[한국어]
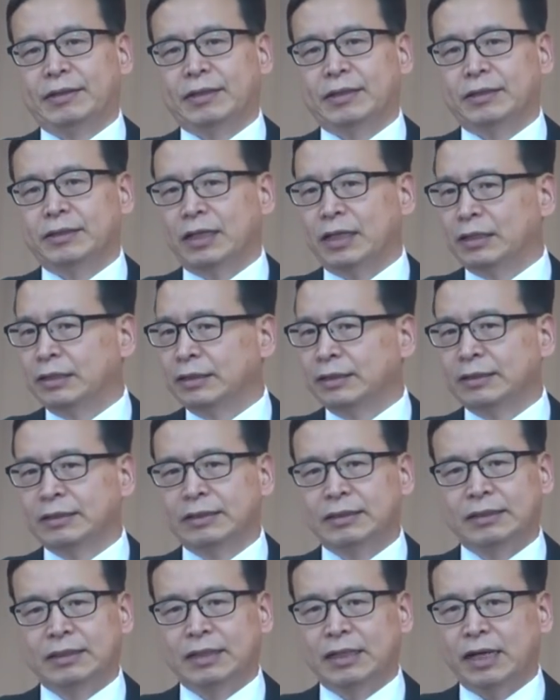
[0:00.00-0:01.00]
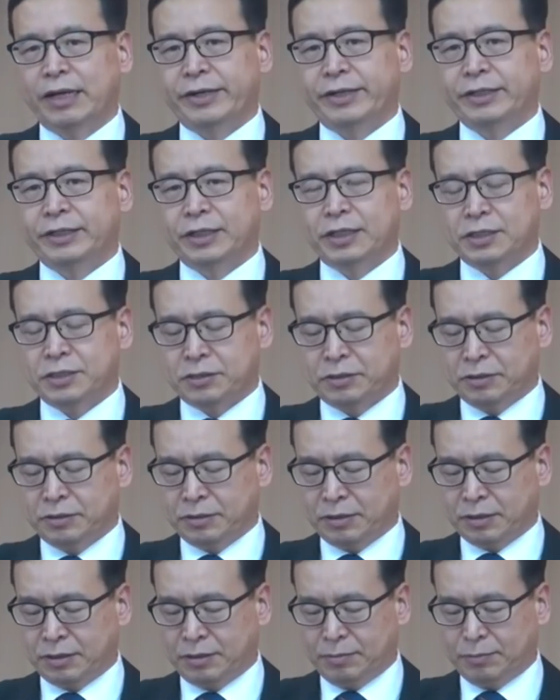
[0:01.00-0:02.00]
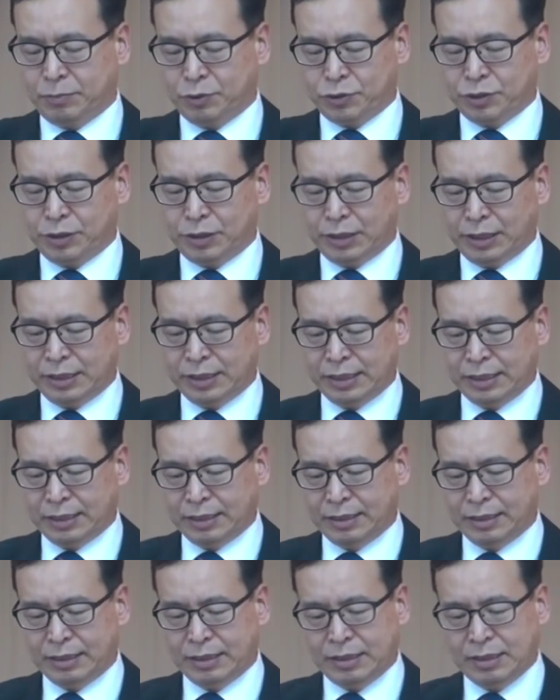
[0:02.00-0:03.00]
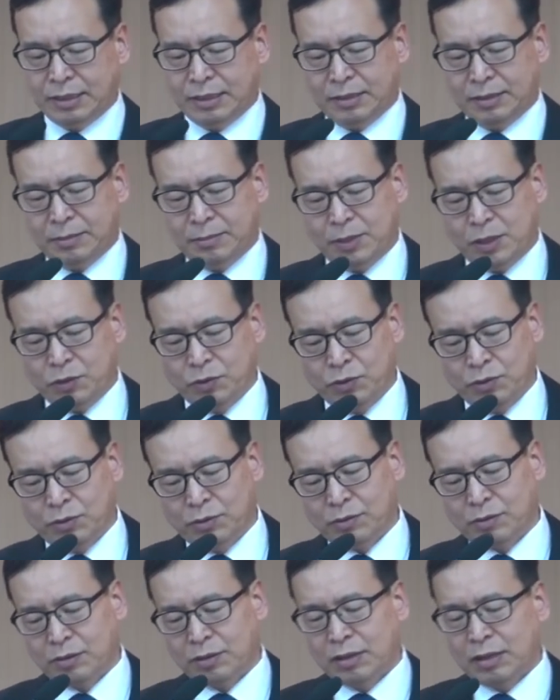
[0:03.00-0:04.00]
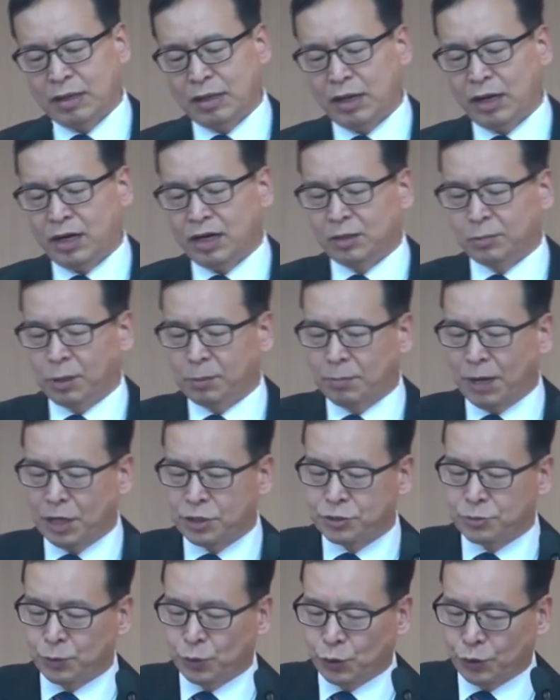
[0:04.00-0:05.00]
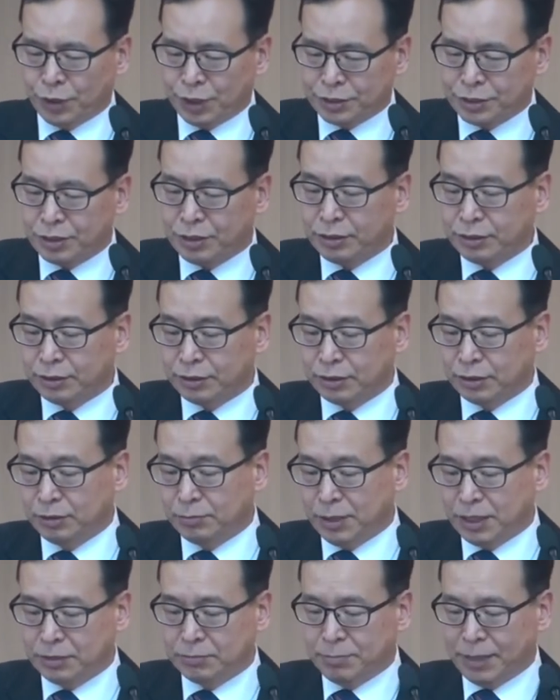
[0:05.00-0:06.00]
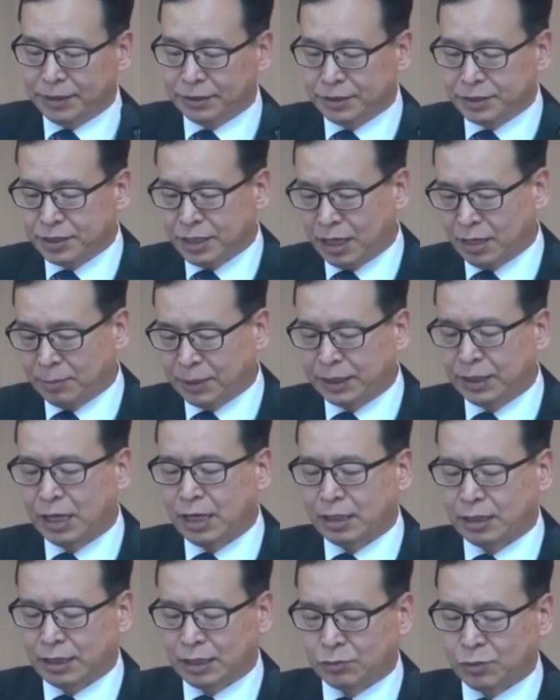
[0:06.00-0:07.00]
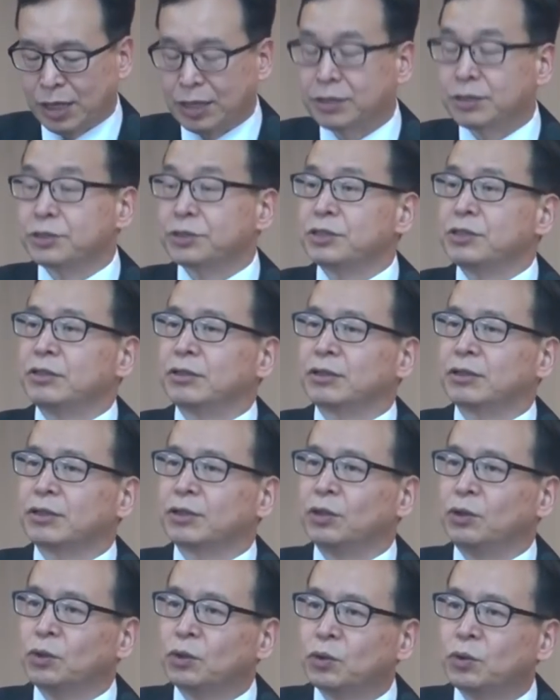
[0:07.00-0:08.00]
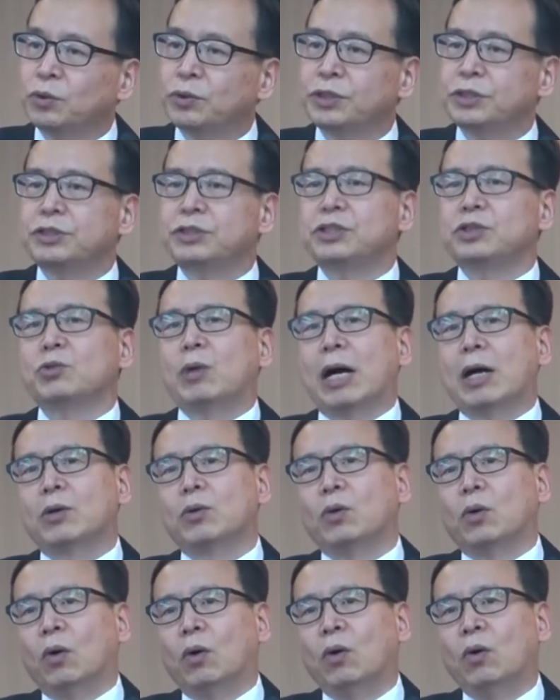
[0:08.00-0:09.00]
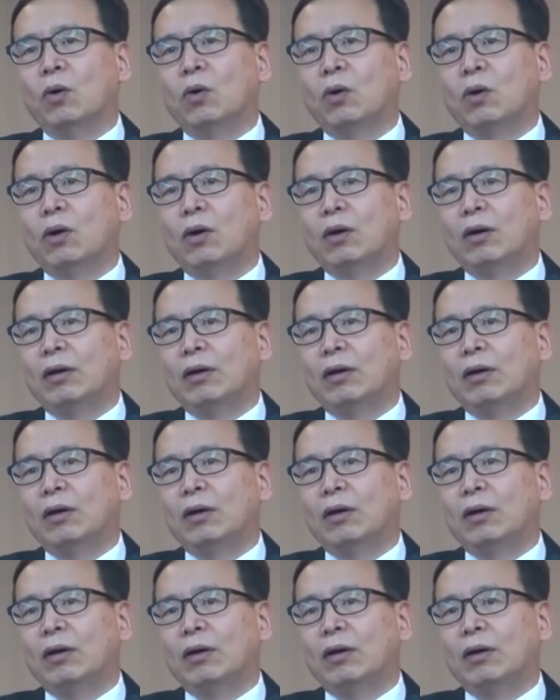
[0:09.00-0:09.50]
그러니까 나는 하나님께서 보실 때에 바로 하나님의 말씀으로 인해서 열매를 맺는 사람이다라고 하는 것을 결코 잊지도 않고